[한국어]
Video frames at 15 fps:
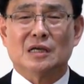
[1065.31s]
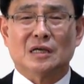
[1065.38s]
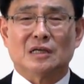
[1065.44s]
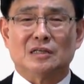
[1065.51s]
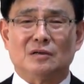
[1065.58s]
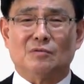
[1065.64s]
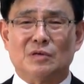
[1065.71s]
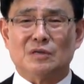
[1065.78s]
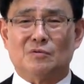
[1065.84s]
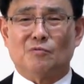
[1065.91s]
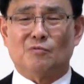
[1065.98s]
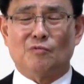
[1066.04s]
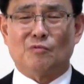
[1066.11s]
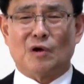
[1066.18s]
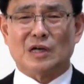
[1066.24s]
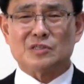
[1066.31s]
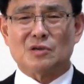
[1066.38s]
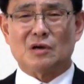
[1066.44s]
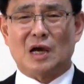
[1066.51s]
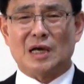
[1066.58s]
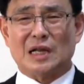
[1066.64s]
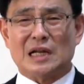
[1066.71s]
그,
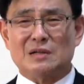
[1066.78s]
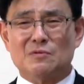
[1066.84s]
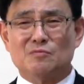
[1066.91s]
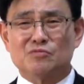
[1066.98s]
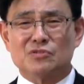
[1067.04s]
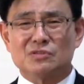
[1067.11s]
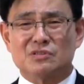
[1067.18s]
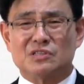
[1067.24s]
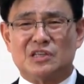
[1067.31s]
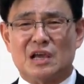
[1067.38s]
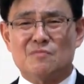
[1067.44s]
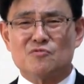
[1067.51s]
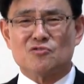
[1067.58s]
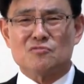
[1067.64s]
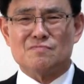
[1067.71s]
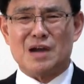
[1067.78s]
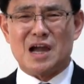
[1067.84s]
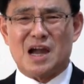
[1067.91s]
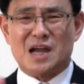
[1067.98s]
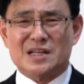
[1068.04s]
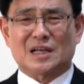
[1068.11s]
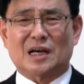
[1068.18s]
와서 하나님은 무슨 재물을
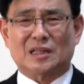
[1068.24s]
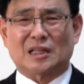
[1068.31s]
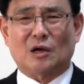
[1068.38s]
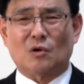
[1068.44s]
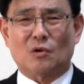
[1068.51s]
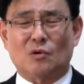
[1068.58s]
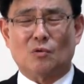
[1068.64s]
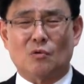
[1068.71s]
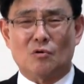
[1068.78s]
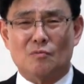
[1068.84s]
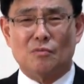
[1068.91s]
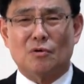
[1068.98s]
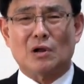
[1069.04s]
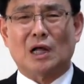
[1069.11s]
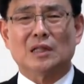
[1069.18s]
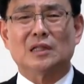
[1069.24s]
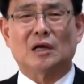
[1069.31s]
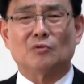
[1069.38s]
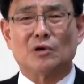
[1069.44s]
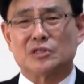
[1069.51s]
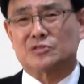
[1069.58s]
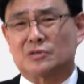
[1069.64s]
많이 갖다 오고 뭘
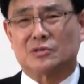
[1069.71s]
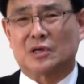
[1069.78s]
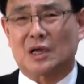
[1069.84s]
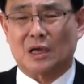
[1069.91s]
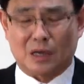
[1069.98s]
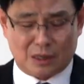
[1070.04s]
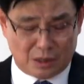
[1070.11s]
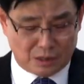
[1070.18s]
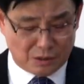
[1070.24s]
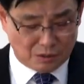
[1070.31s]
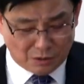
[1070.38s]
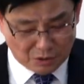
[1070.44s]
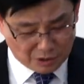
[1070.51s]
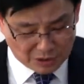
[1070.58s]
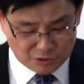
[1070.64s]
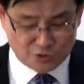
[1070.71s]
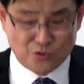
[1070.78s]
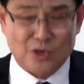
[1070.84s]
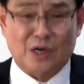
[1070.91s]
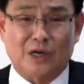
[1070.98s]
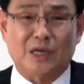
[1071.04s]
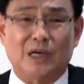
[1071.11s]
한다고 해서 그게 그거가
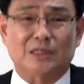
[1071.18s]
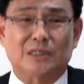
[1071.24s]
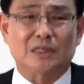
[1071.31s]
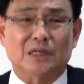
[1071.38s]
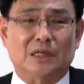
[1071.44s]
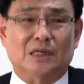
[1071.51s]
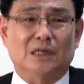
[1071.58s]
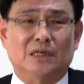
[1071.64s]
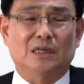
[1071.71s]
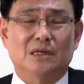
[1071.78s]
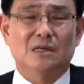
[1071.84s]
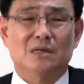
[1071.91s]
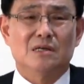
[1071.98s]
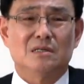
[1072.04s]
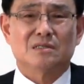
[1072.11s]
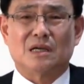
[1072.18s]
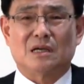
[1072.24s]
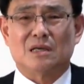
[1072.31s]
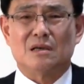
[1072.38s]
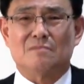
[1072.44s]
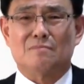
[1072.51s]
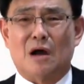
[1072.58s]
중요한 게 아니라
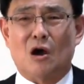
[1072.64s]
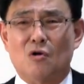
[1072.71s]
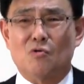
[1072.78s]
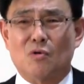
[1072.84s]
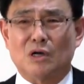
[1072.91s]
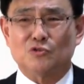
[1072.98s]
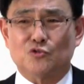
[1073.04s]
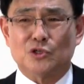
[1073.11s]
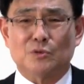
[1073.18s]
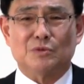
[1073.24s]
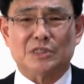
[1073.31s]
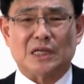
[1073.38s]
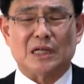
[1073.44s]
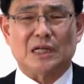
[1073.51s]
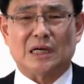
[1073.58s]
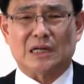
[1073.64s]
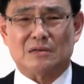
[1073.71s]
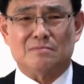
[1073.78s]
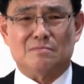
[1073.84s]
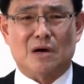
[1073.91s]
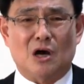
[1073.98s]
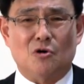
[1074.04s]
자기의 마음과 주님을
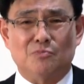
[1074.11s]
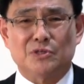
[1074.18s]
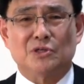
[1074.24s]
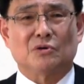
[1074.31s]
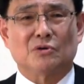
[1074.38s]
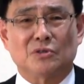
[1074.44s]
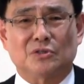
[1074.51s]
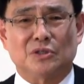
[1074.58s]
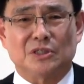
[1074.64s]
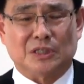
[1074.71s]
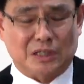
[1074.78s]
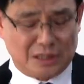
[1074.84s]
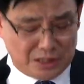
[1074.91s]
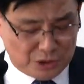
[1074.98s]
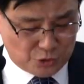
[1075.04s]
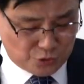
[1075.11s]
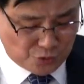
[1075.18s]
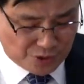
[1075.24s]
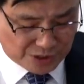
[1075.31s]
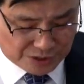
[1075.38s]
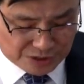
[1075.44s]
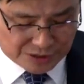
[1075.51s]
사랑하는 마음 이런 것들이 대단히
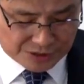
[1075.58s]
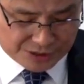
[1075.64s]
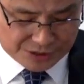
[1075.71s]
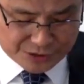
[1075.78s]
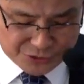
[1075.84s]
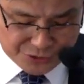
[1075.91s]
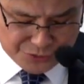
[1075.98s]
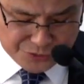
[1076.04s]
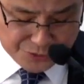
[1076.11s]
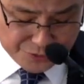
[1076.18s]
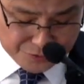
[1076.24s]
중요하다는 얘기죠.